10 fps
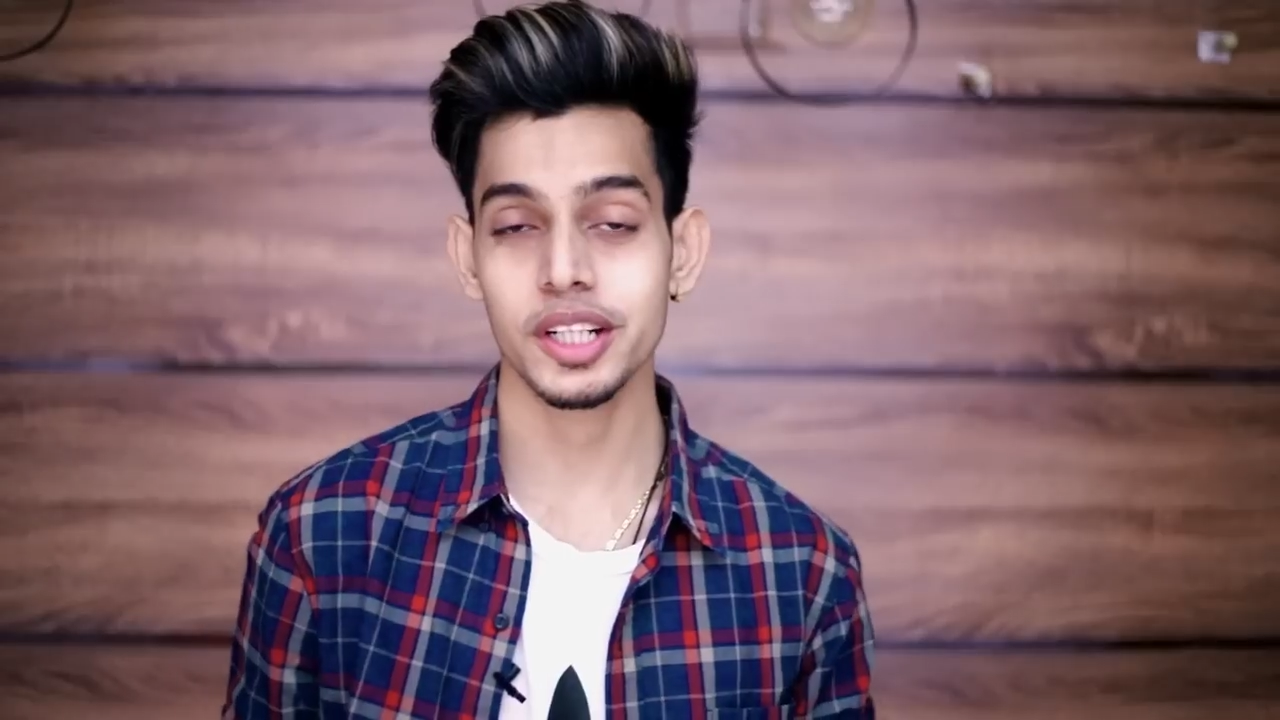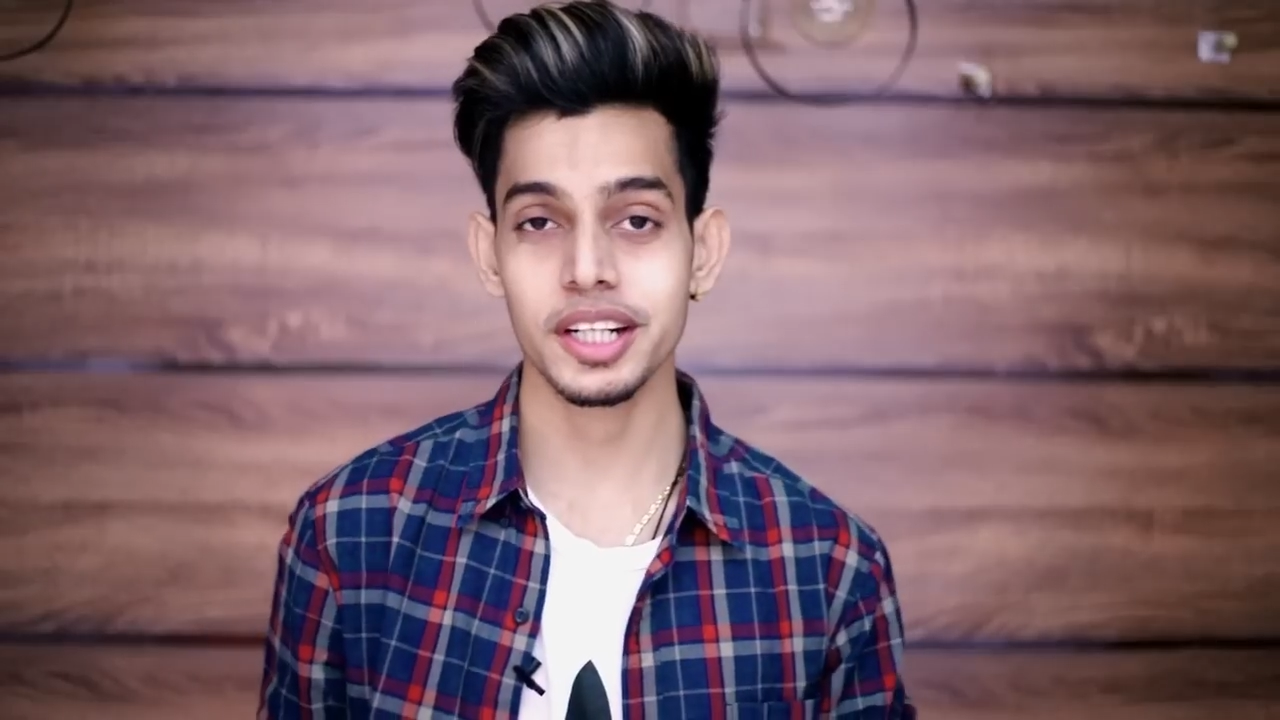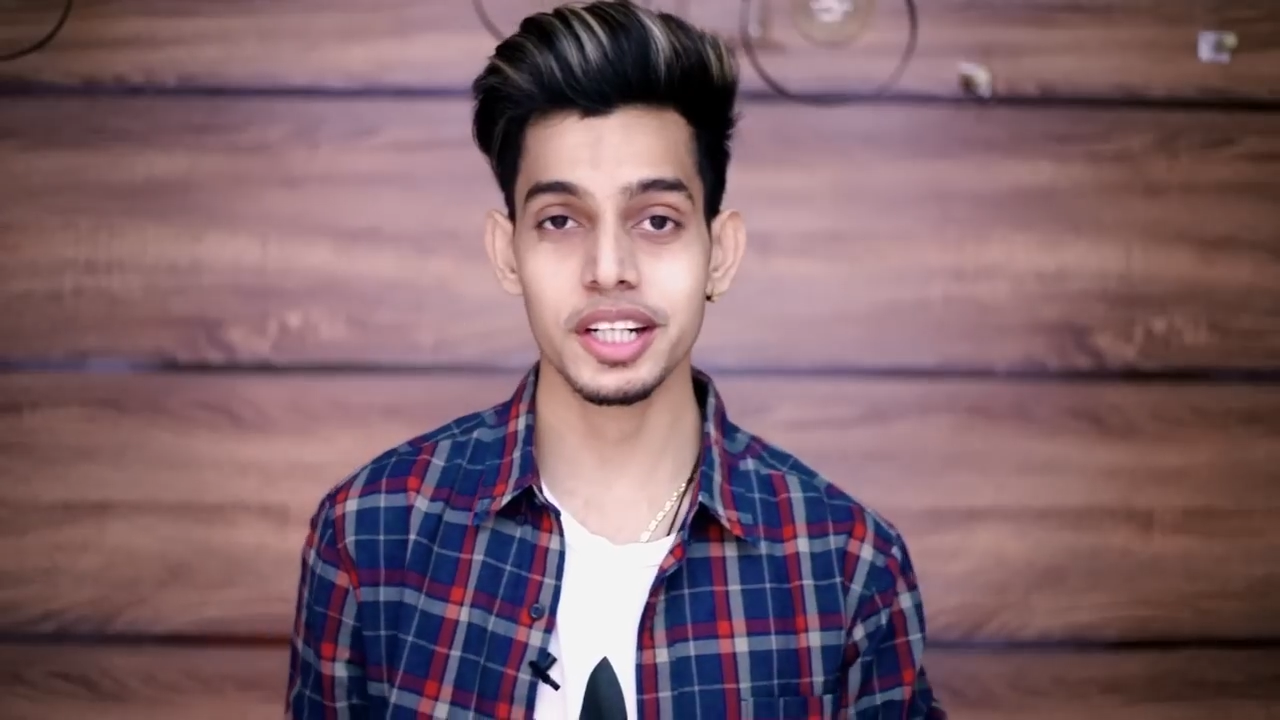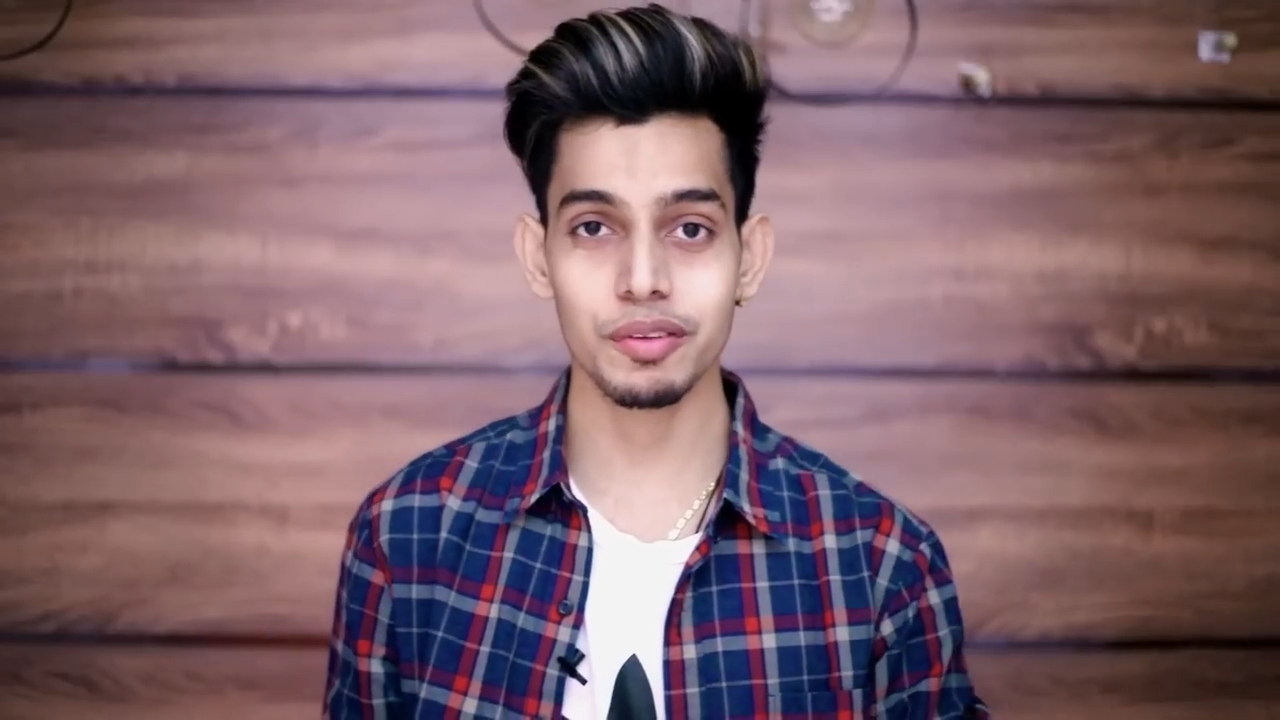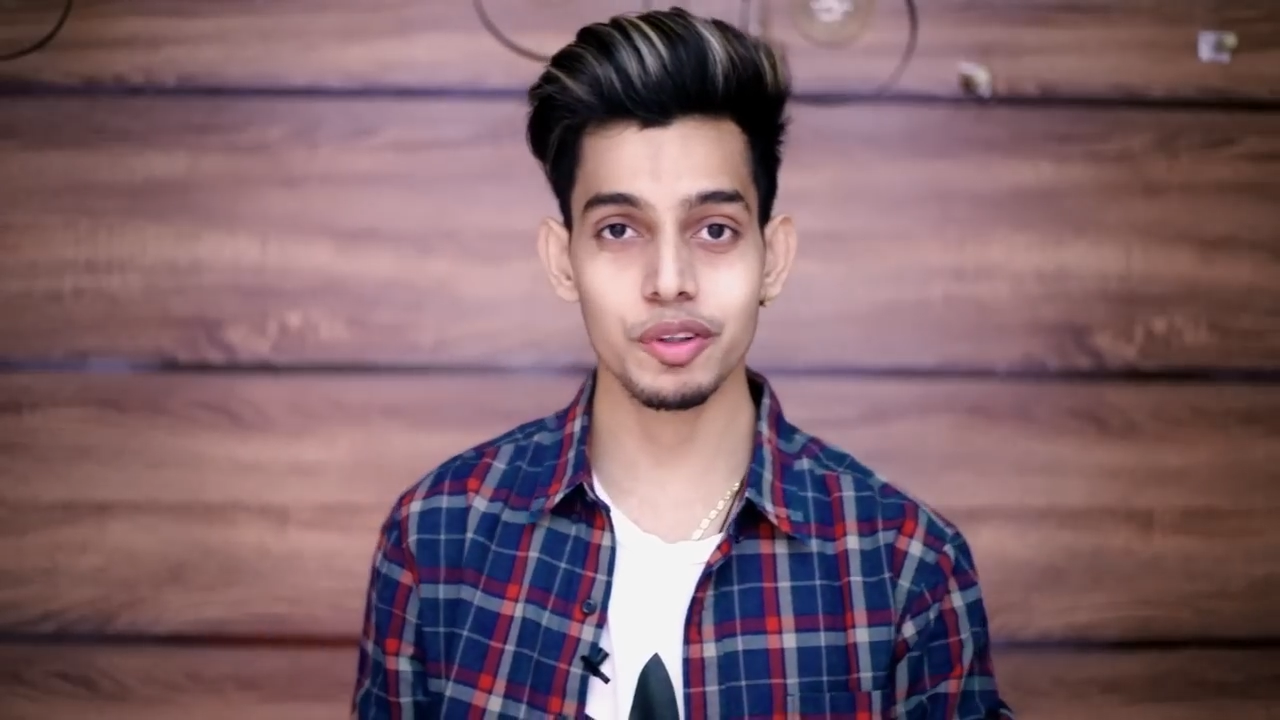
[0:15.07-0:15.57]

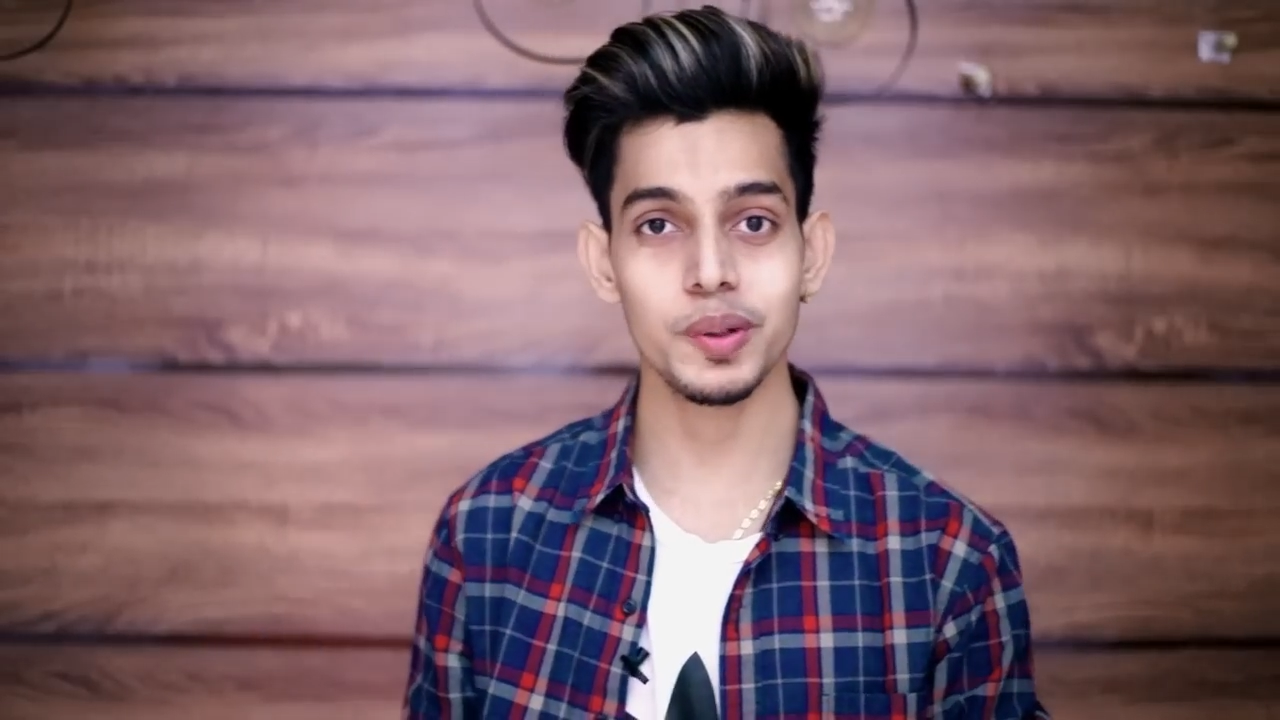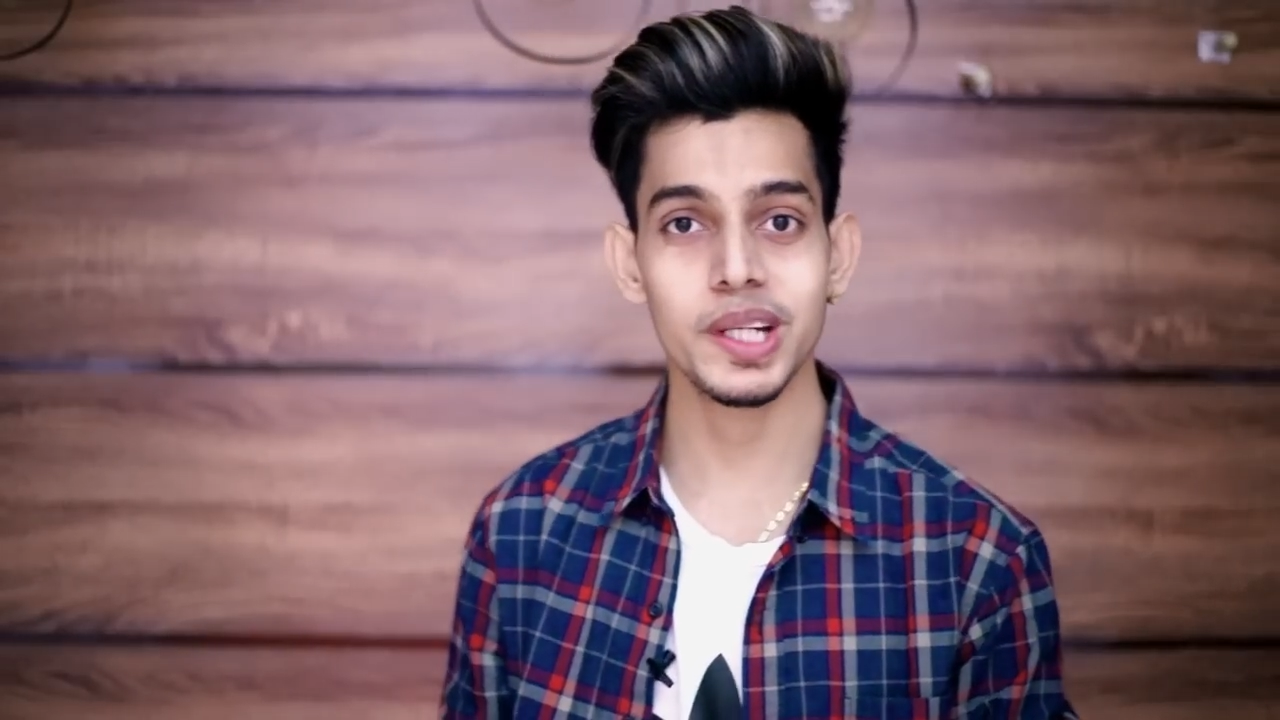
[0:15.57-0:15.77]
करके रिव्यू